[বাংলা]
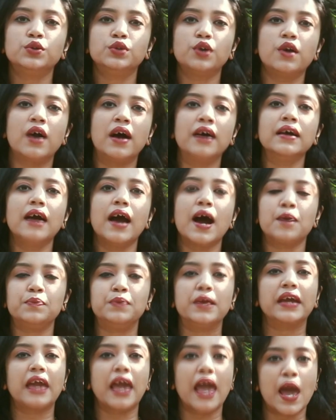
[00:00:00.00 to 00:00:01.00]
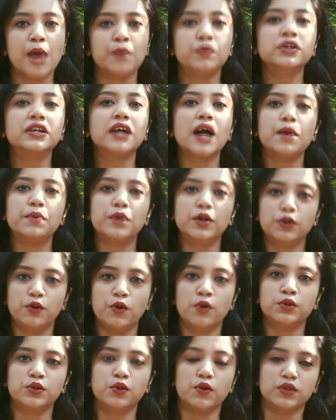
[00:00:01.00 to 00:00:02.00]
সুতরাং আপনাকে এমন খাবার
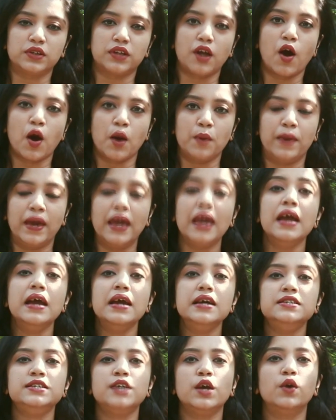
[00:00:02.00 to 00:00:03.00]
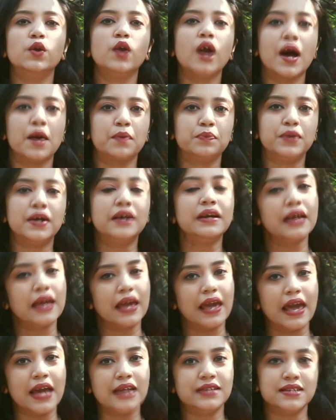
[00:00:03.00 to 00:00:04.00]
গ্রহণ করতে হবে যেগুলো আপনার
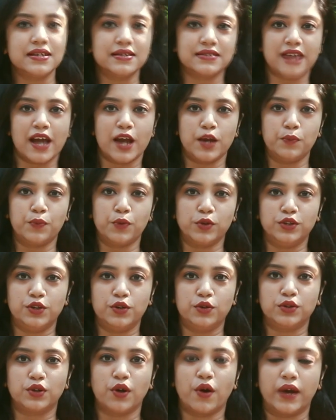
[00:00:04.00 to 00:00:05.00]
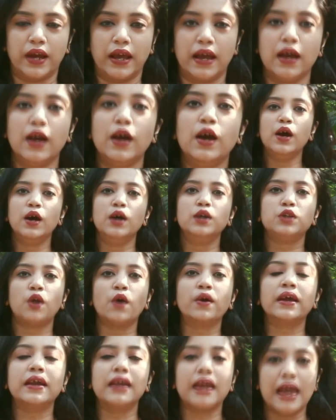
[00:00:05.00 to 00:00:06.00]
এজিং সাইন প্রতিরোধ করে
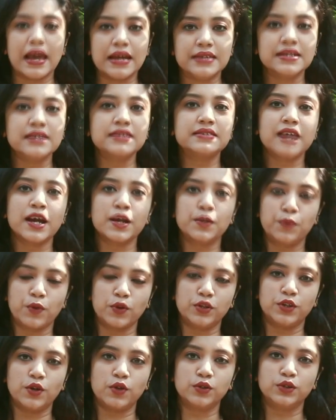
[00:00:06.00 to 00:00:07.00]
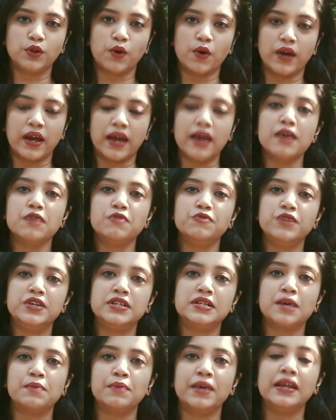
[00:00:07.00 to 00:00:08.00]
ত্বকের এজিং সাইন প্রতিরোধ করে
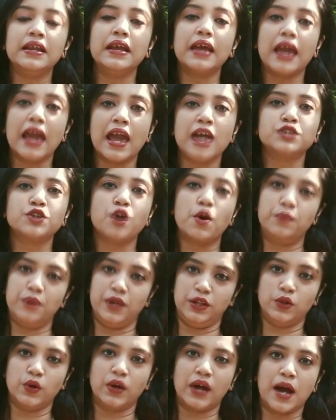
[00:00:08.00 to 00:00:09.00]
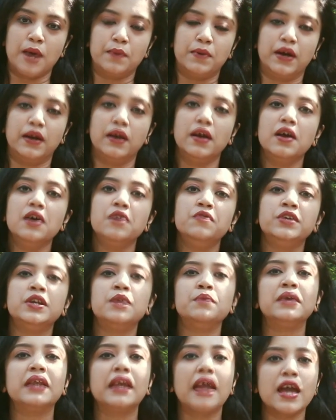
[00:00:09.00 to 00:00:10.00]
ভিটামিন এ সমৃদ্ধ খাবার
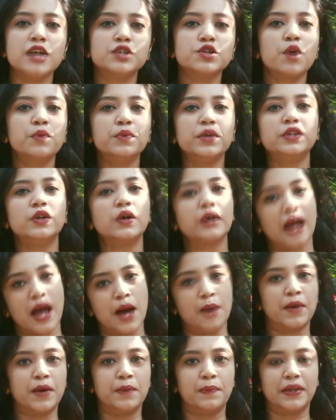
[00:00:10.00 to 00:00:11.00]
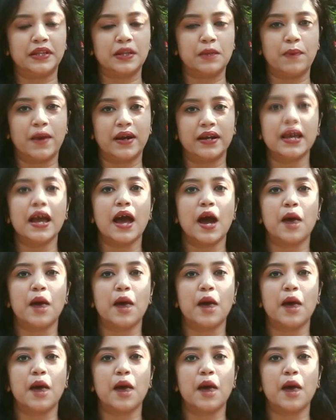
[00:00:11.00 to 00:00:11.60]
ভিটামিন এ সমৃদ্ধ খাবার পেতে পারি